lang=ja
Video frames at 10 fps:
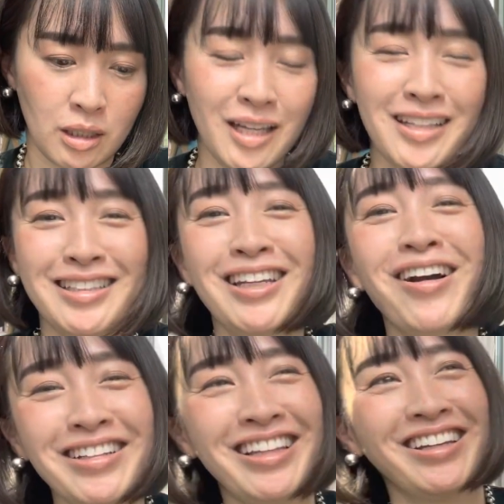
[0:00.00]
え、す
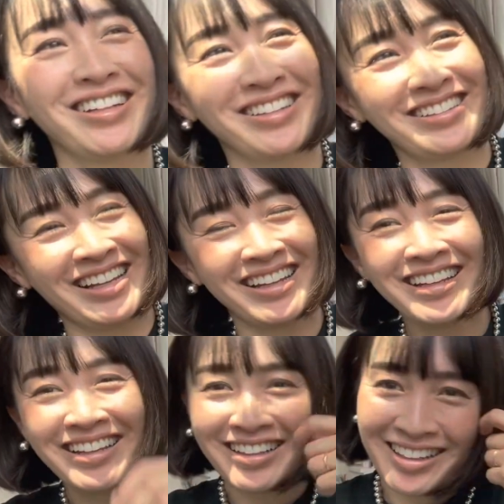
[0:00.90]
ごいのよって。
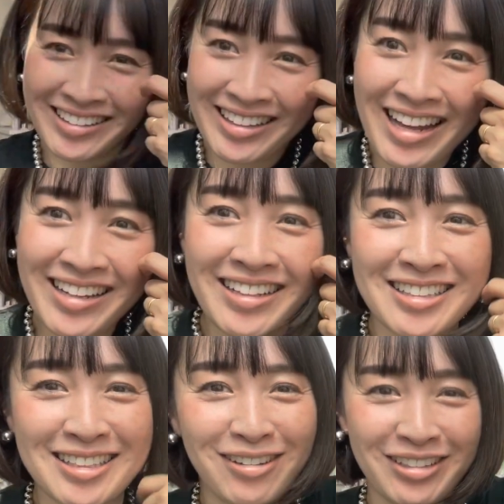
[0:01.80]
何が
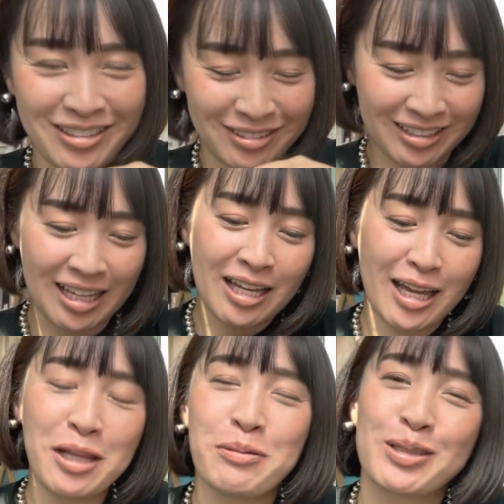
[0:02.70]
すごいのって。
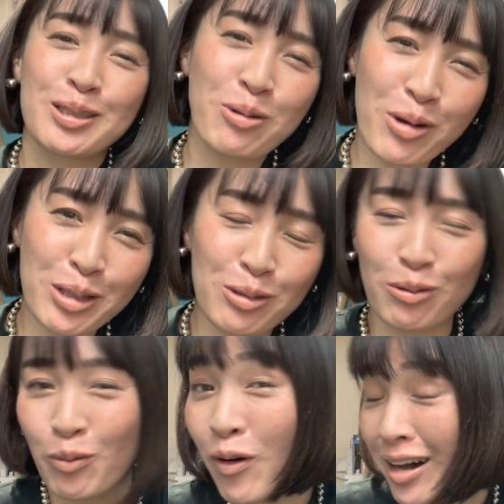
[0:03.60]
え、でもすごいと
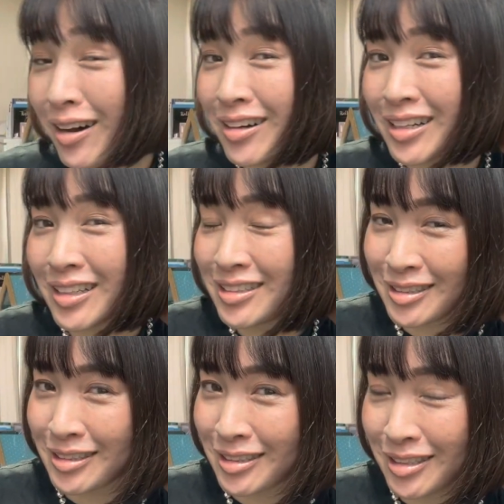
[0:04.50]
思わん。
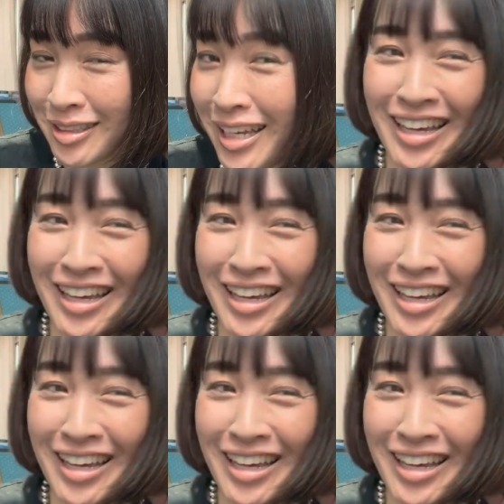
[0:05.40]
私。